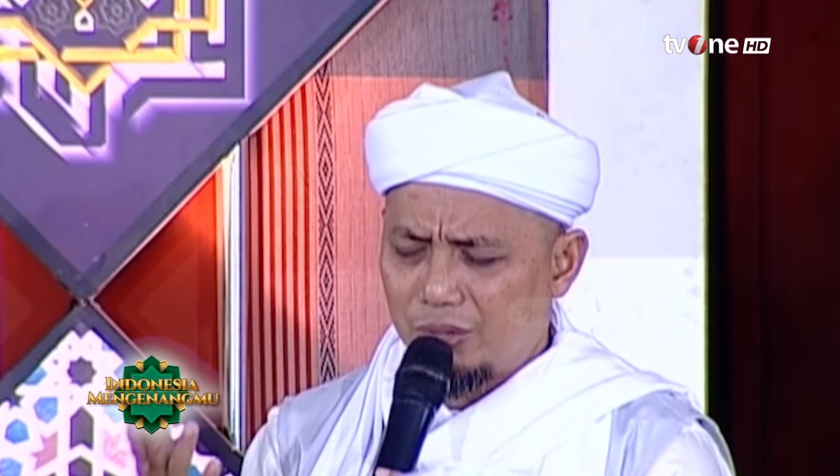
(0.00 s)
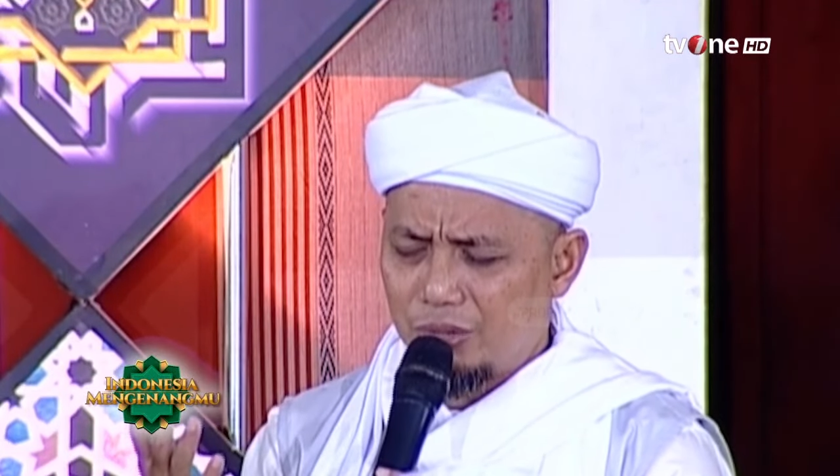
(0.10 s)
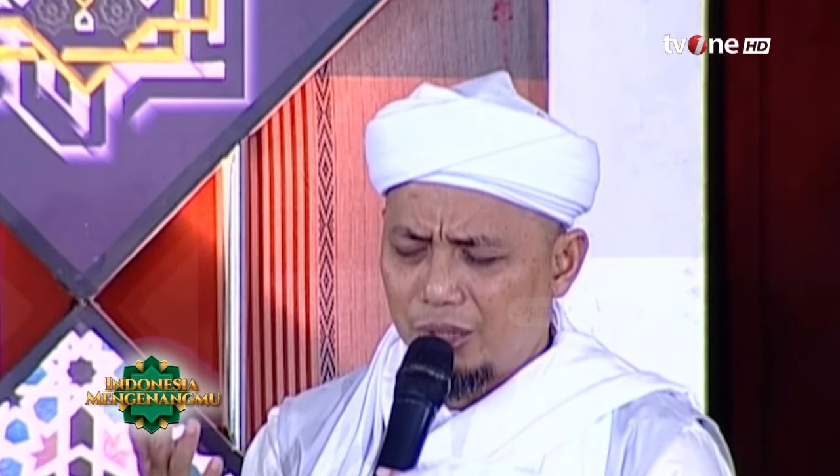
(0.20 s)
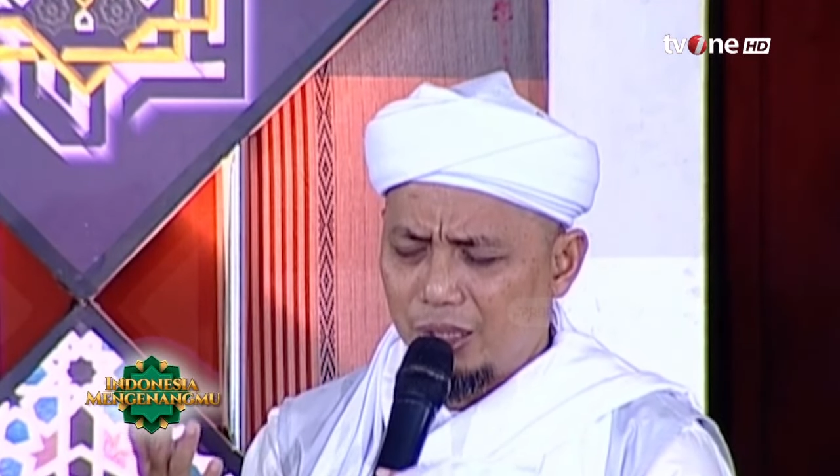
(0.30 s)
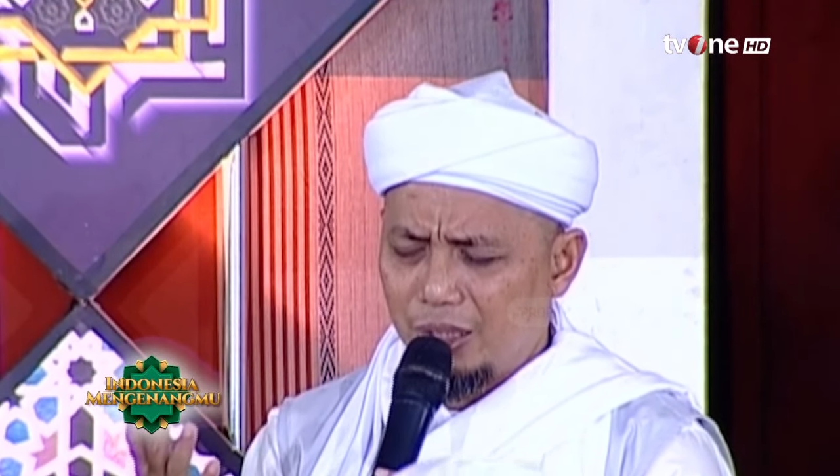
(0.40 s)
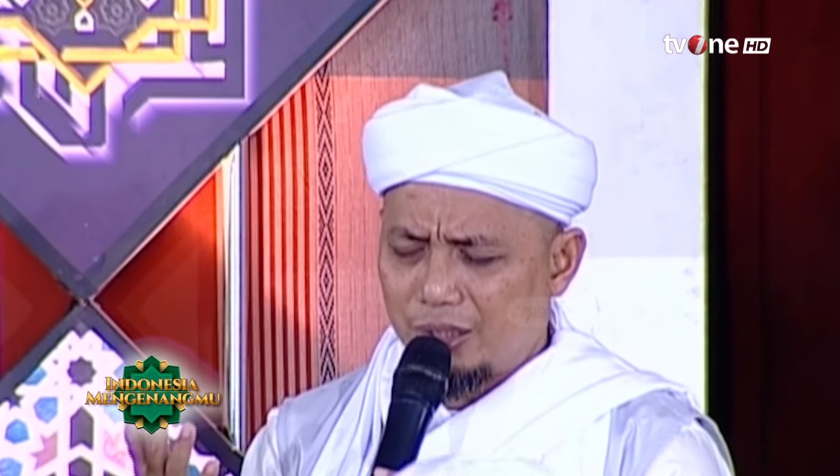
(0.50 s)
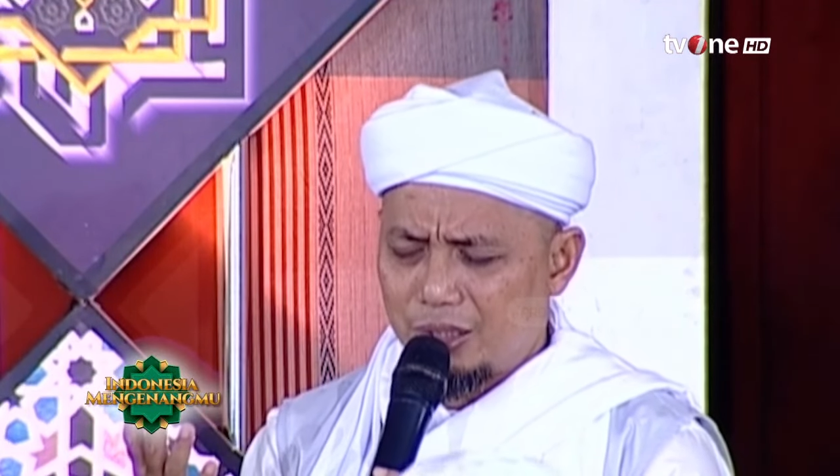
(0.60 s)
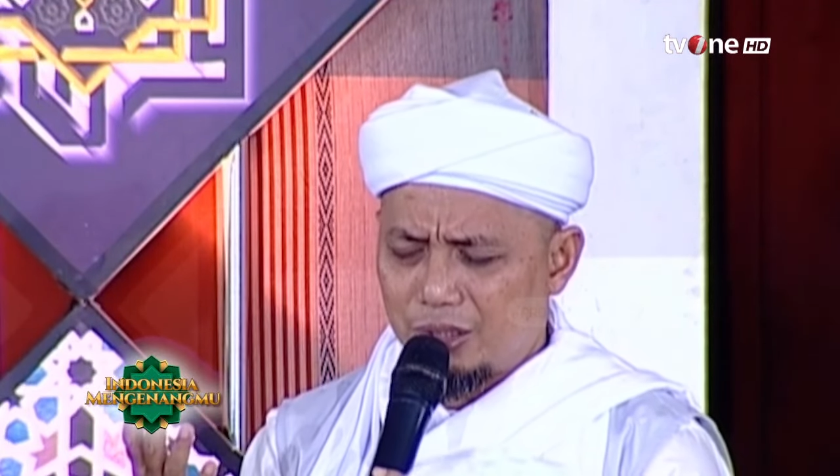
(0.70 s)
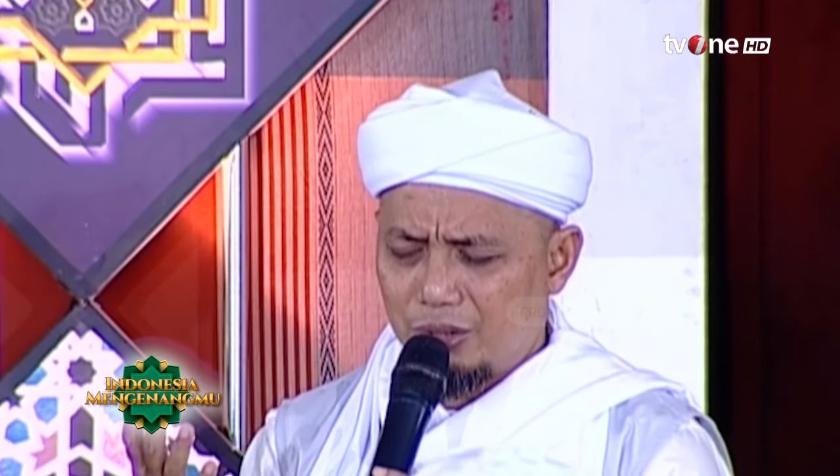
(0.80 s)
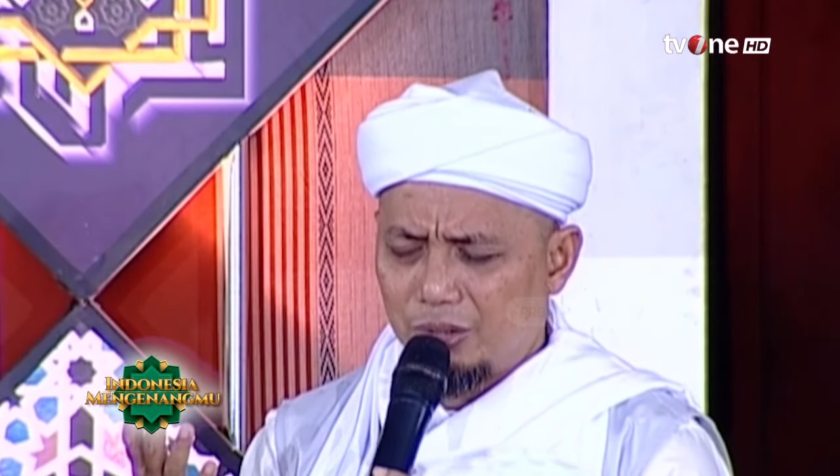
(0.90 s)
rasulillahi
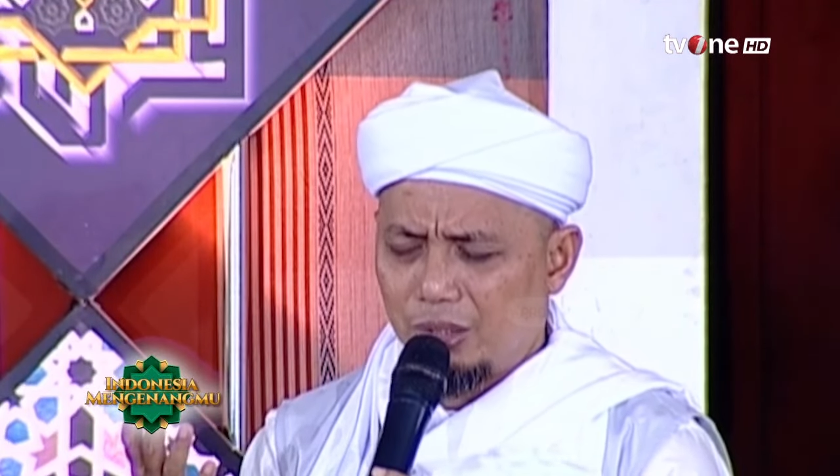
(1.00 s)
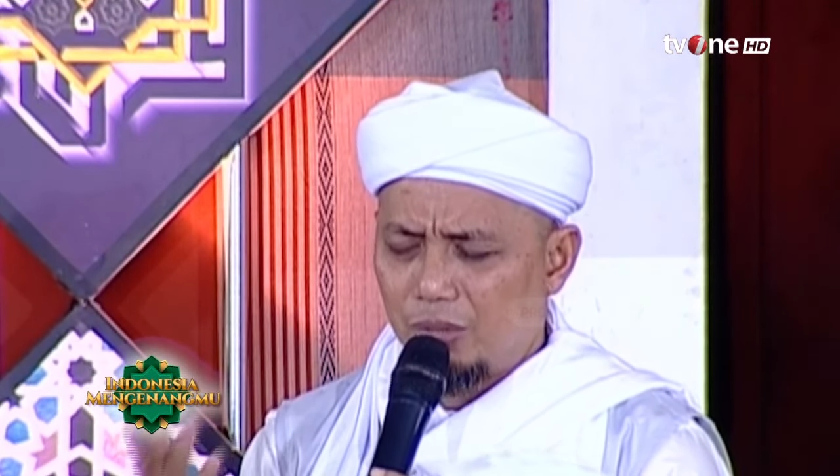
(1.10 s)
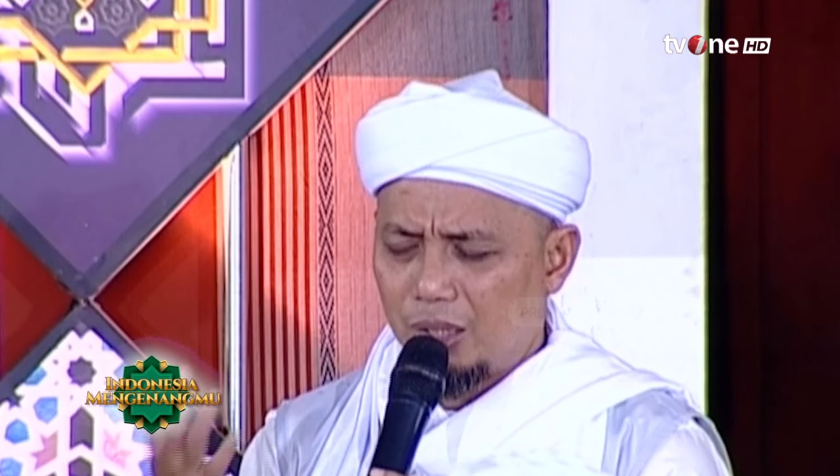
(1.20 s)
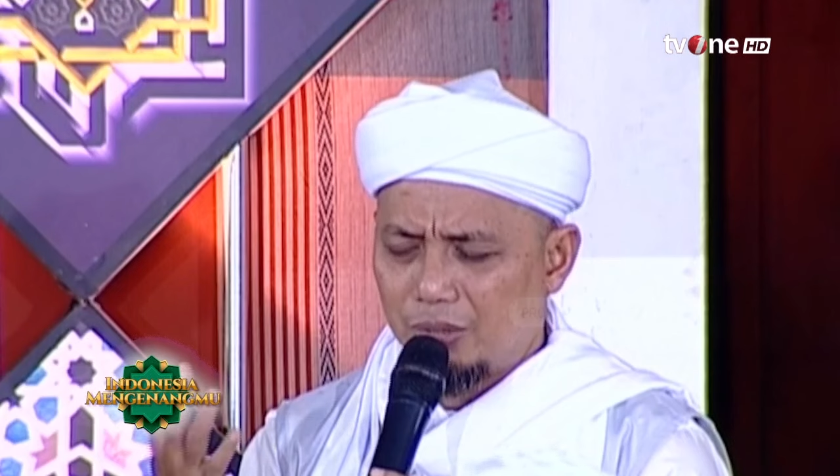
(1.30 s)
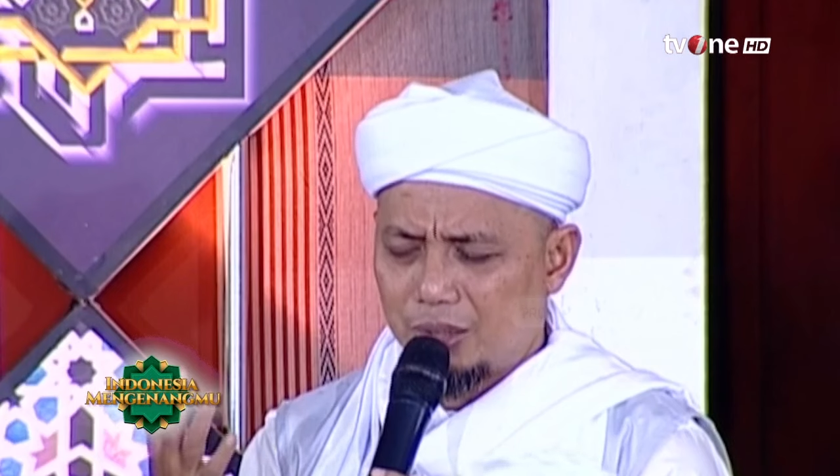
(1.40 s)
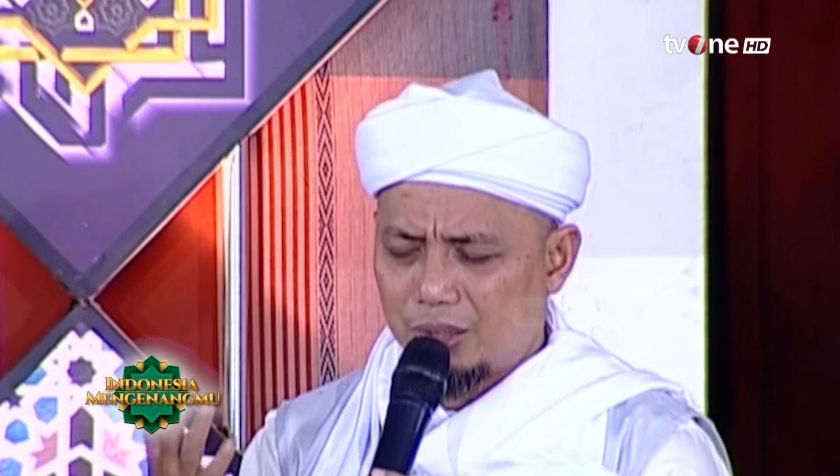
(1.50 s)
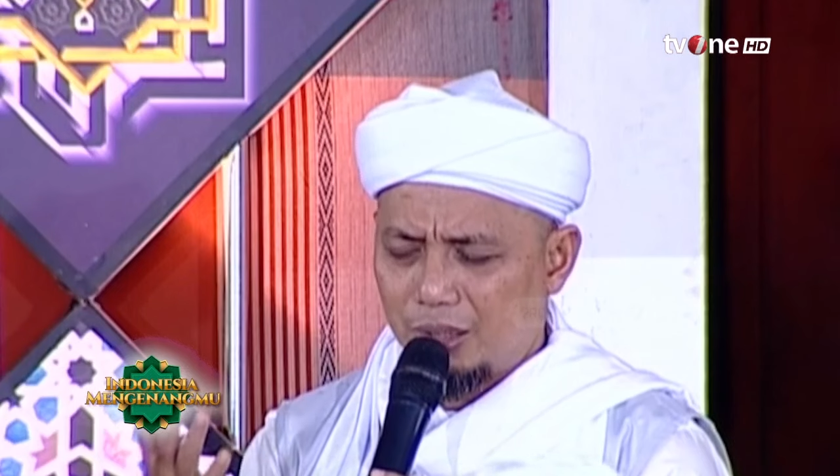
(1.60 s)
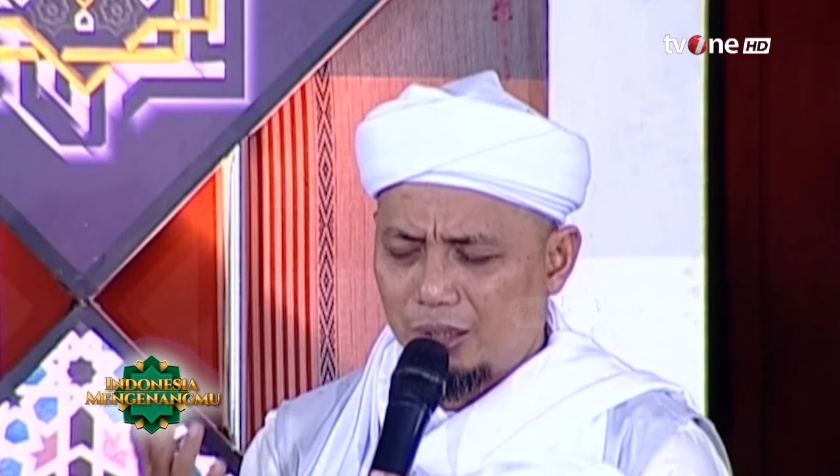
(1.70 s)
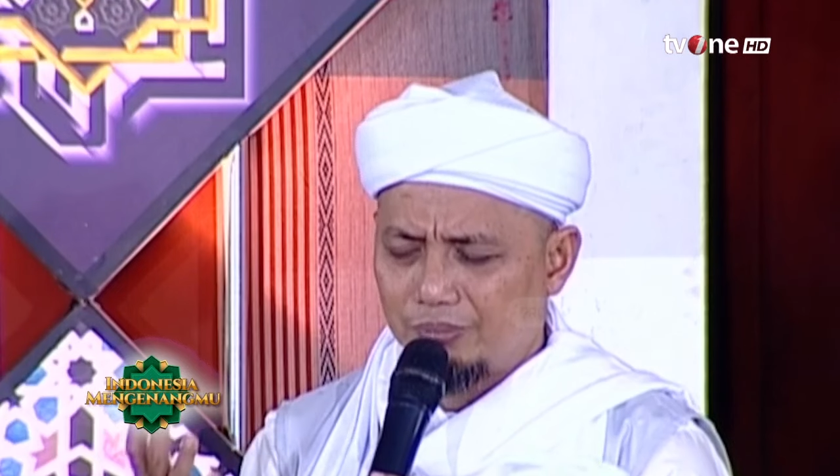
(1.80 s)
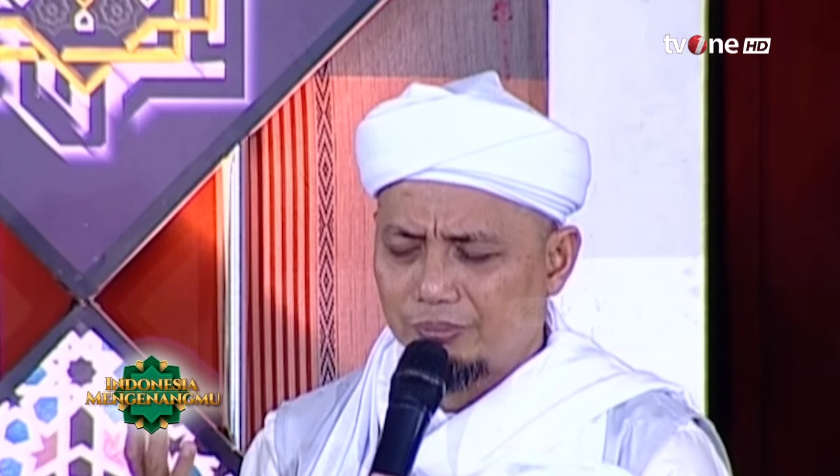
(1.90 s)
sallallahu alaihi
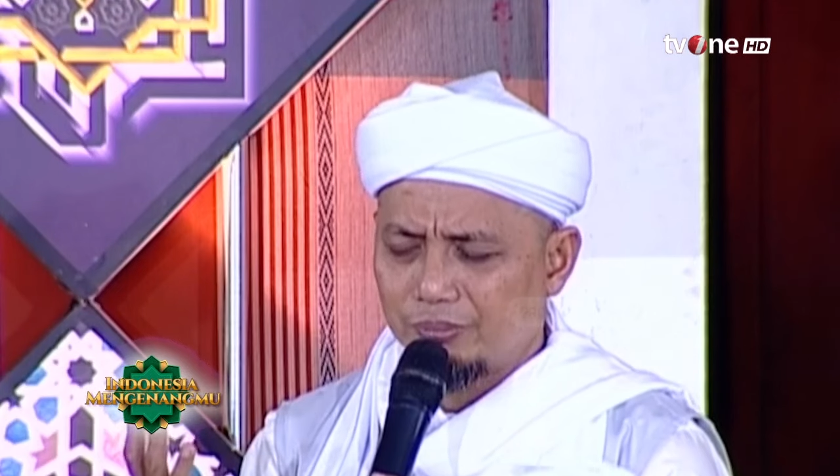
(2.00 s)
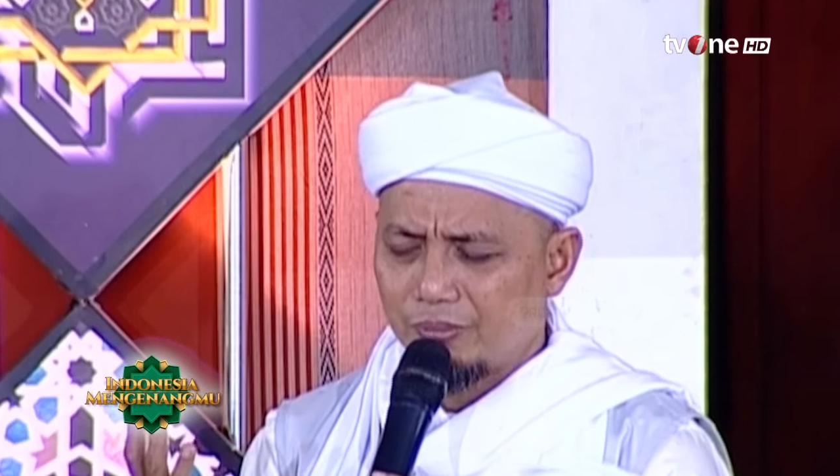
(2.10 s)
wasallam